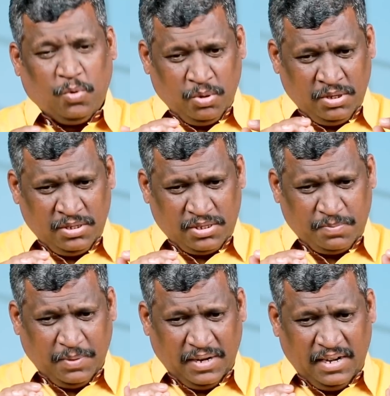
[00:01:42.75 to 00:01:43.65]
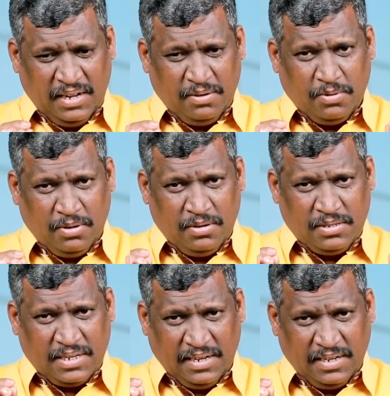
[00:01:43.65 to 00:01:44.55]
ஒரு ஸ்பெல்லிங் ஒரு
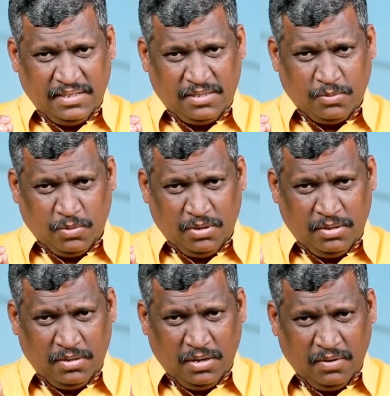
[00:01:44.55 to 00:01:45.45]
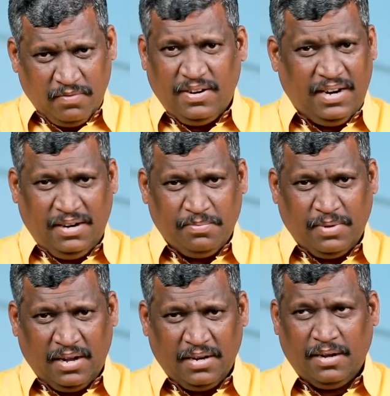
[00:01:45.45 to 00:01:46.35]
சென்டென்ஸ் ஒரு வேர்டு
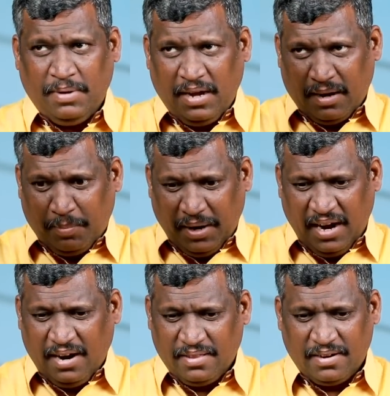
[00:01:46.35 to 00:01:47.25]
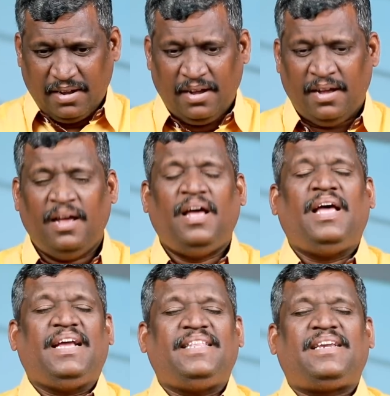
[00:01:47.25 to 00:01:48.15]
மாறாமல் அப்படியே எழுதுனா
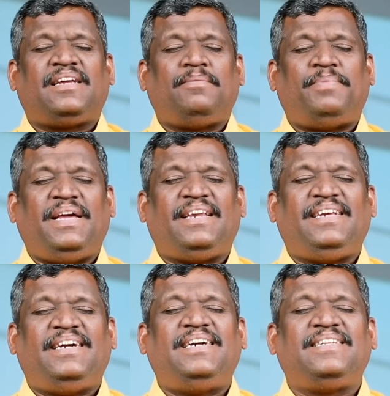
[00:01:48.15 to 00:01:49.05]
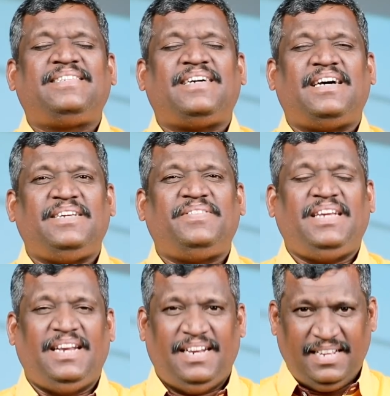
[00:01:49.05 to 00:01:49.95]
இதற்கு பெயர் எழுத்து அறிவு
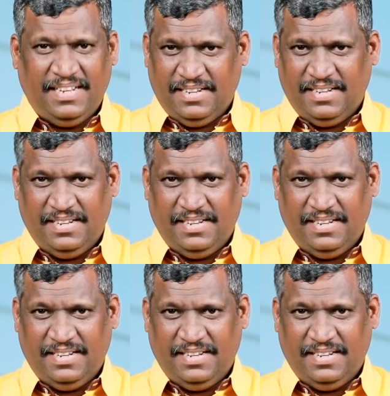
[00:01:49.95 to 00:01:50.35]
இல்லை